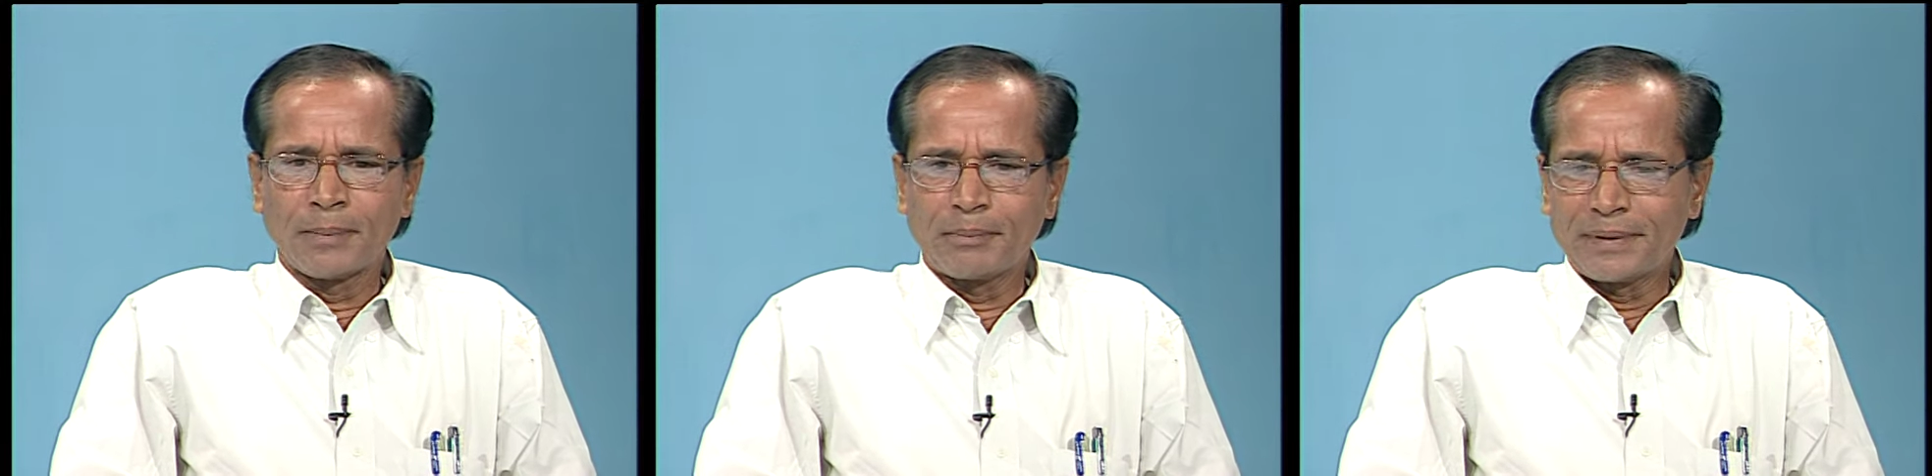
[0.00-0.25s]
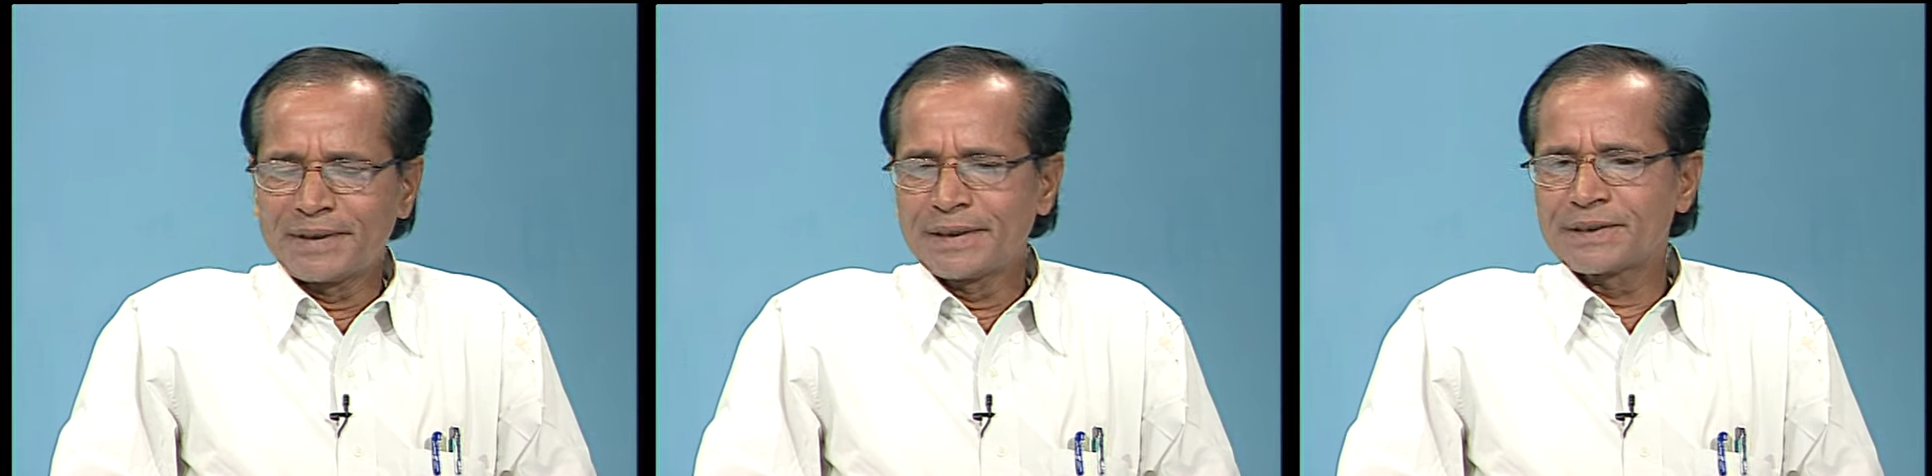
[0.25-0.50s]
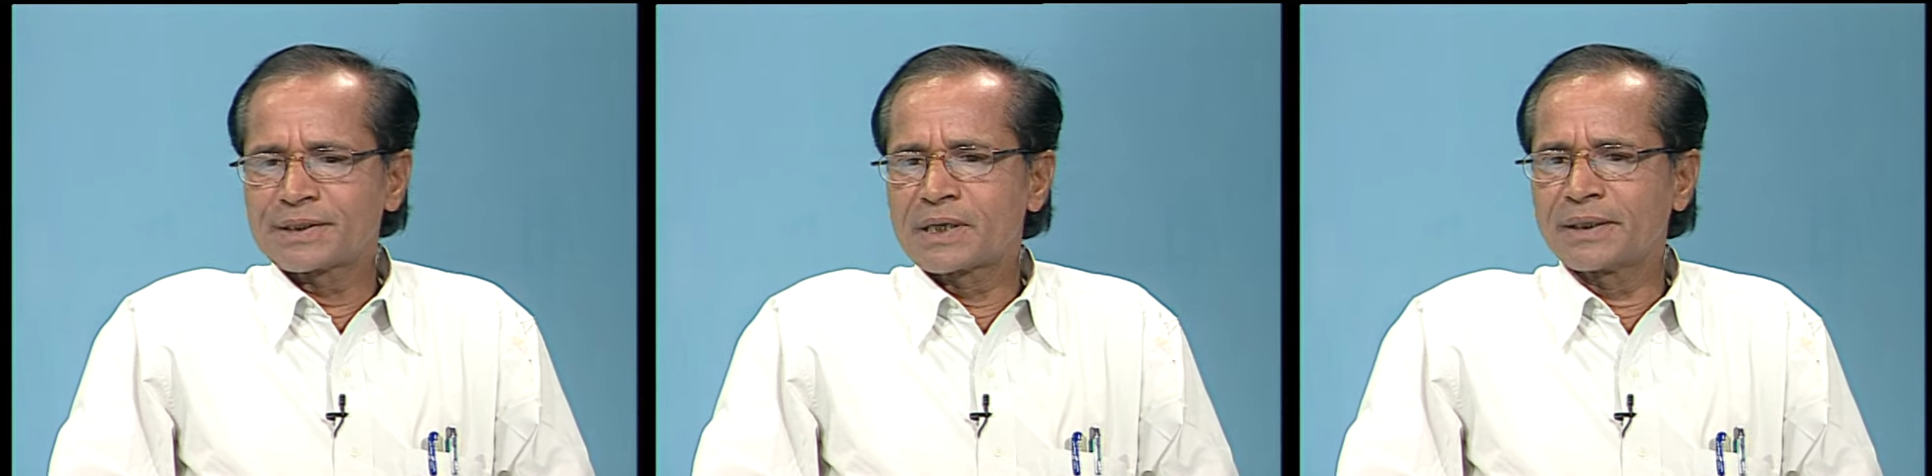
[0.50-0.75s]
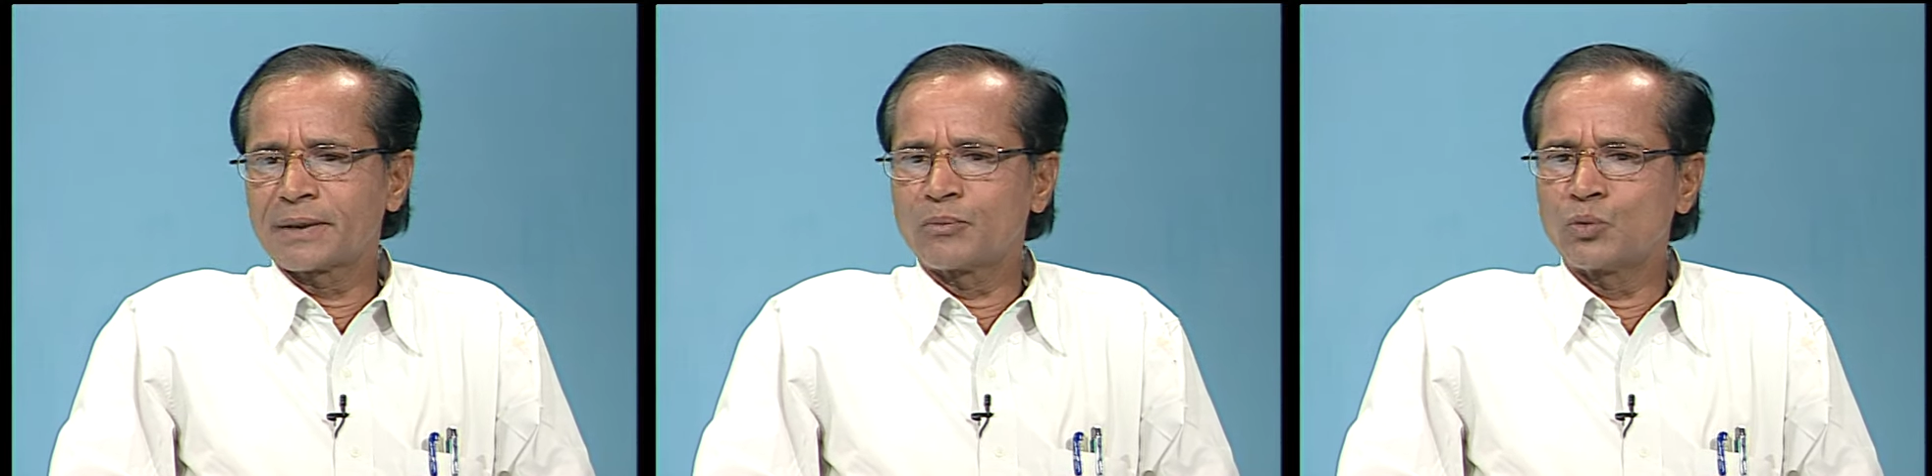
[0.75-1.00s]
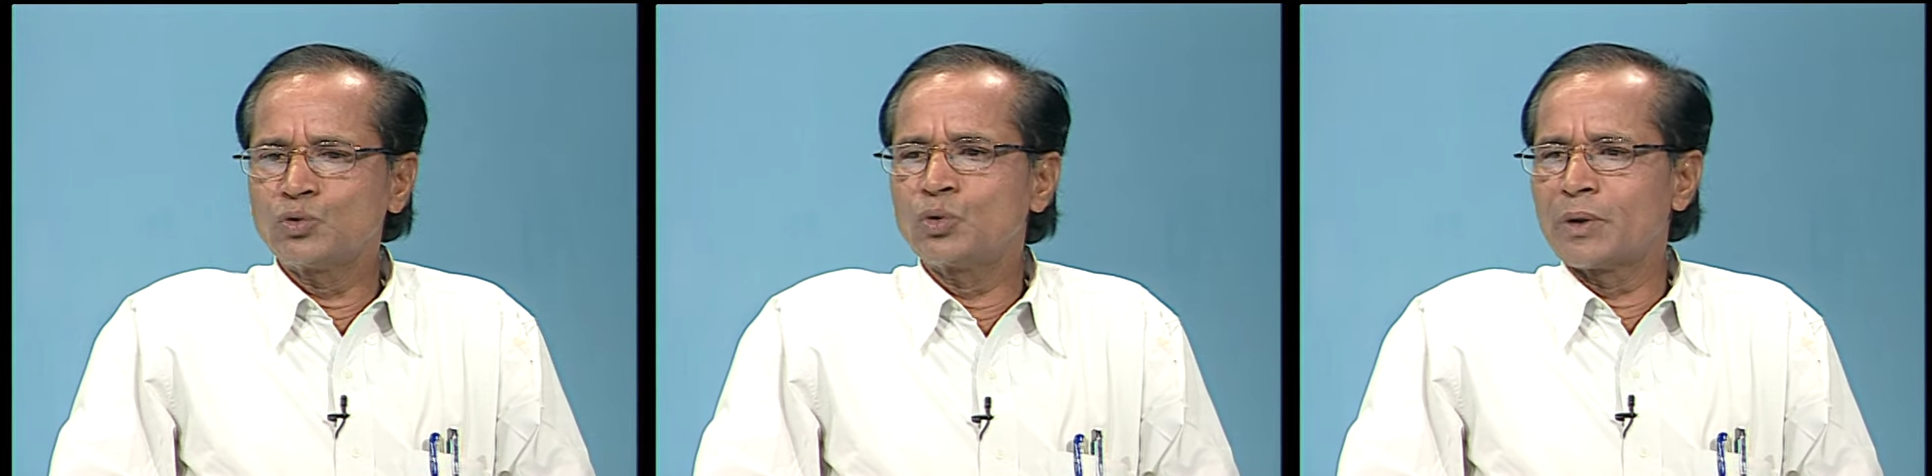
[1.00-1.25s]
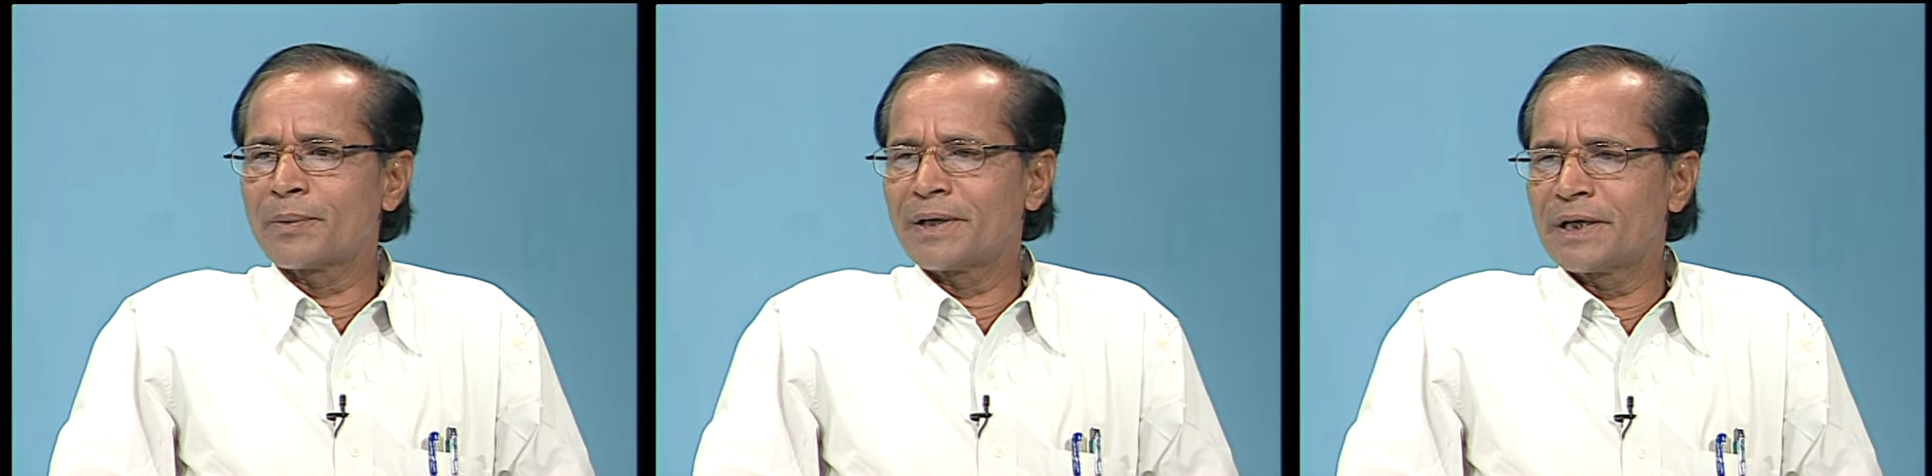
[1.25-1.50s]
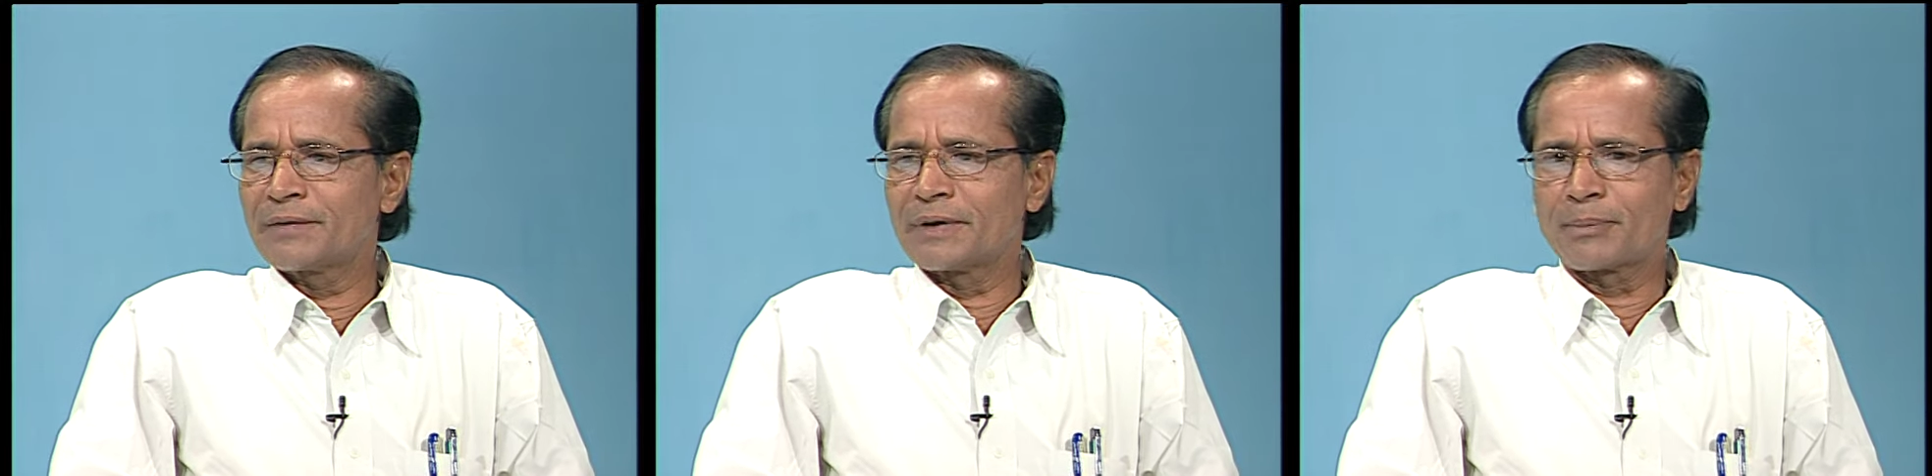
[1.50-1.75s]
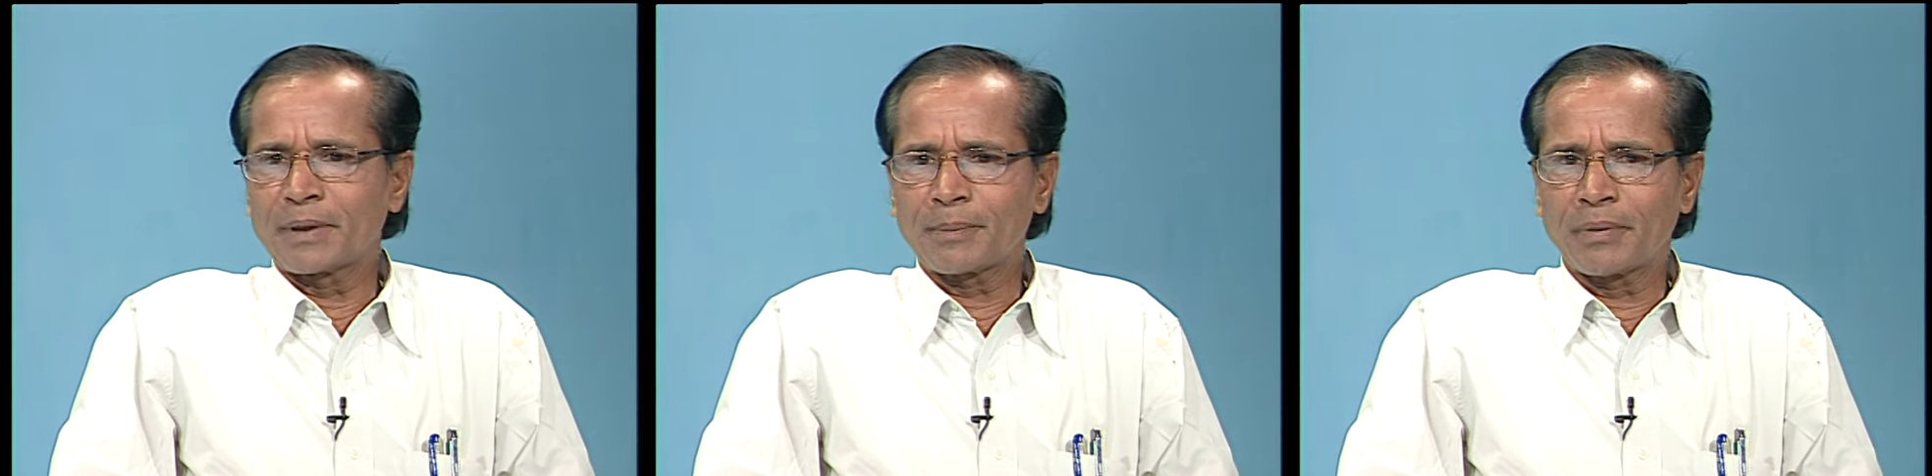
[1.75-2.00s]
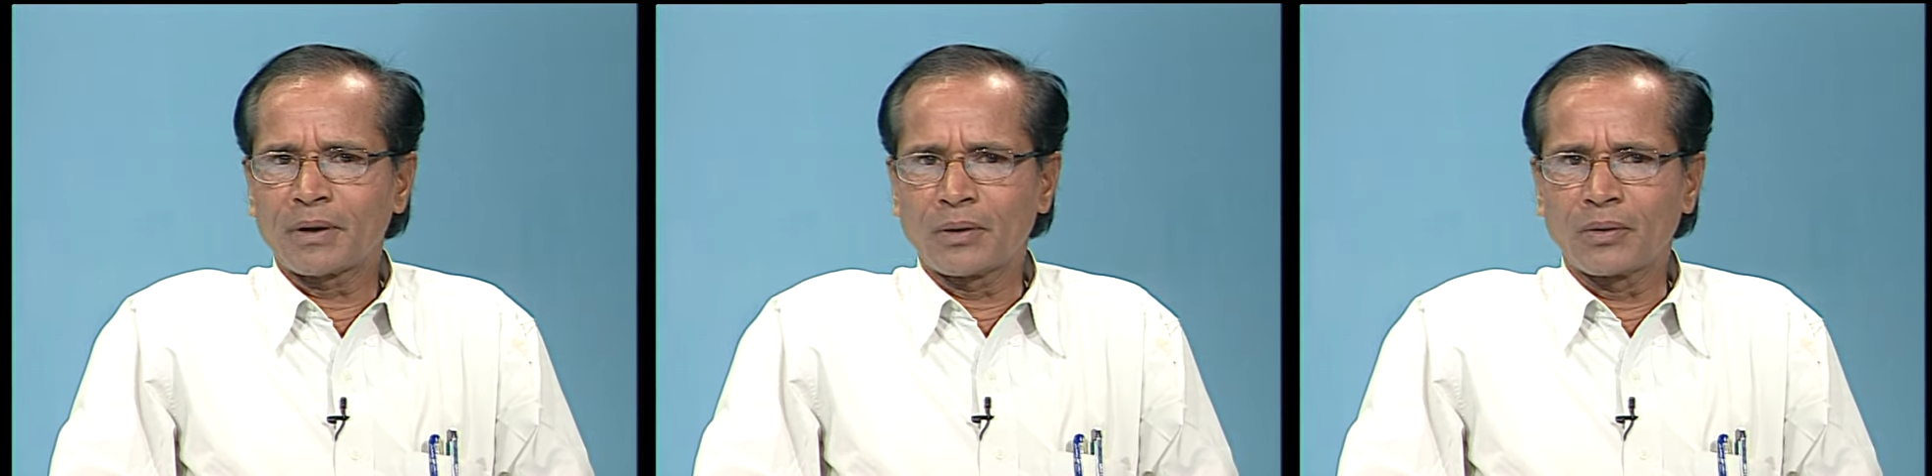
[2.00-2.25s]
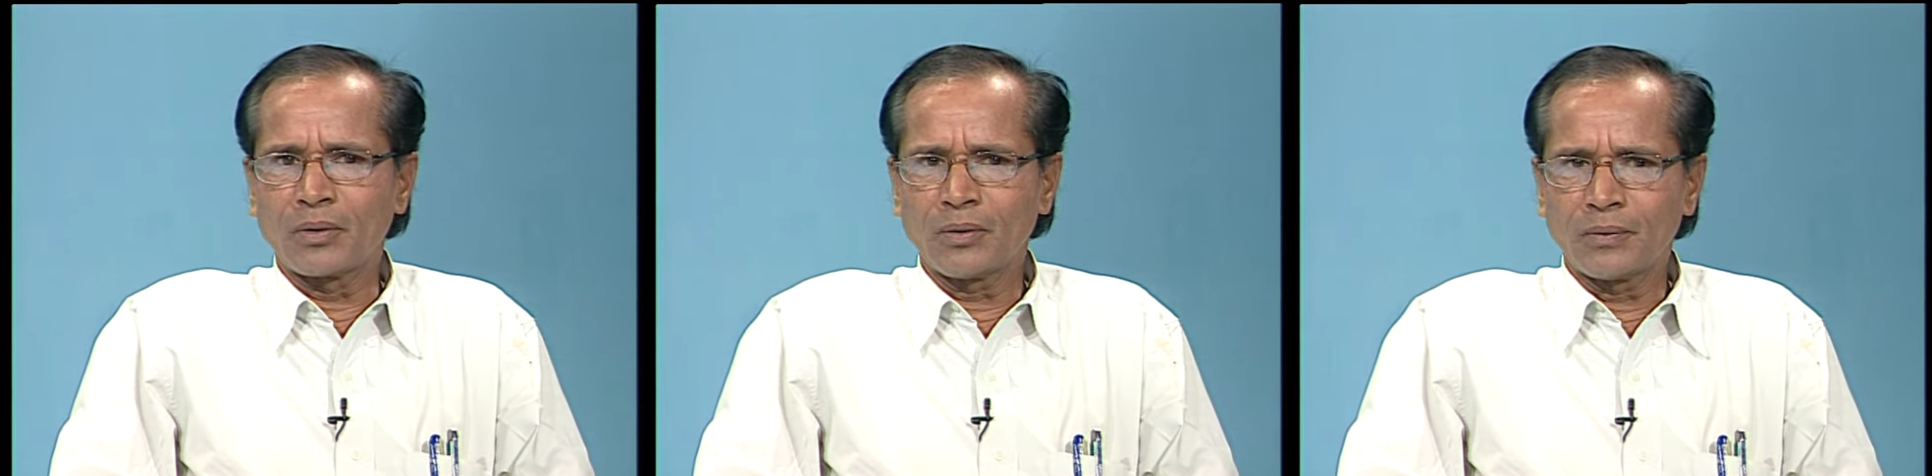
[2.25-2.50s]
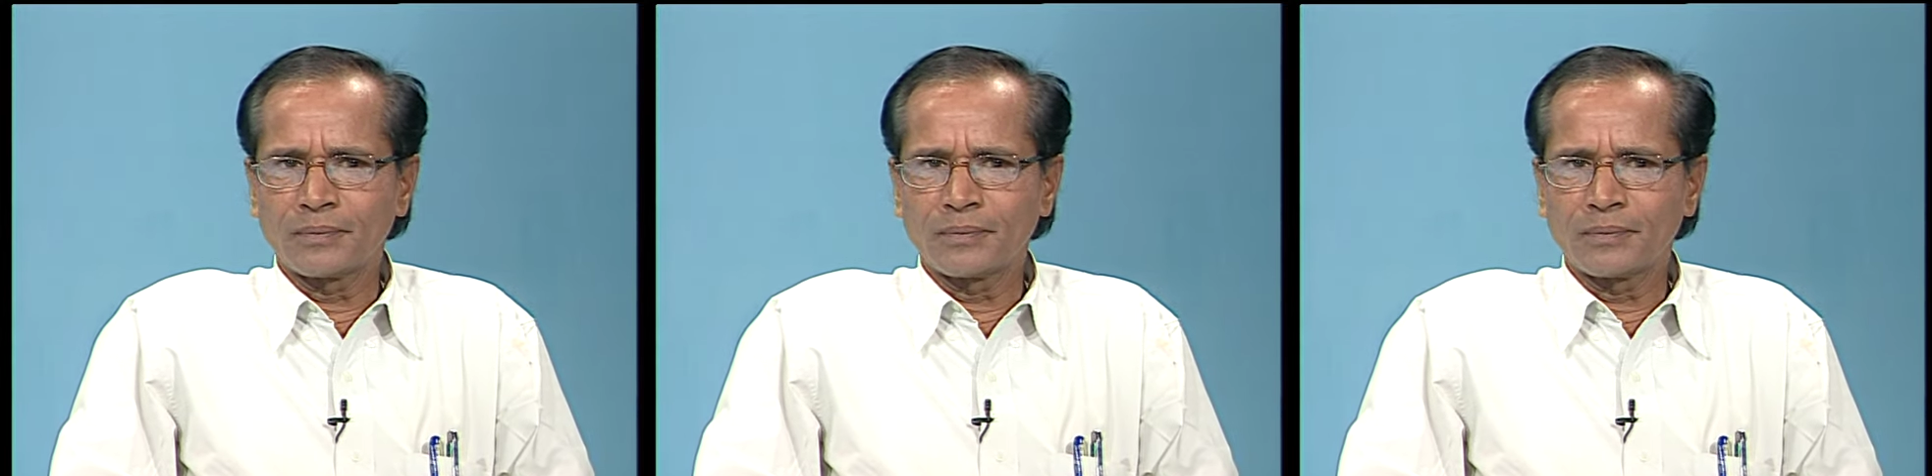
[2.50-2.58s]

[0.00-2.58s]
బ్రిటిష్ కంటే ముందు ఉండబడేటువంటి పరిపాలనలో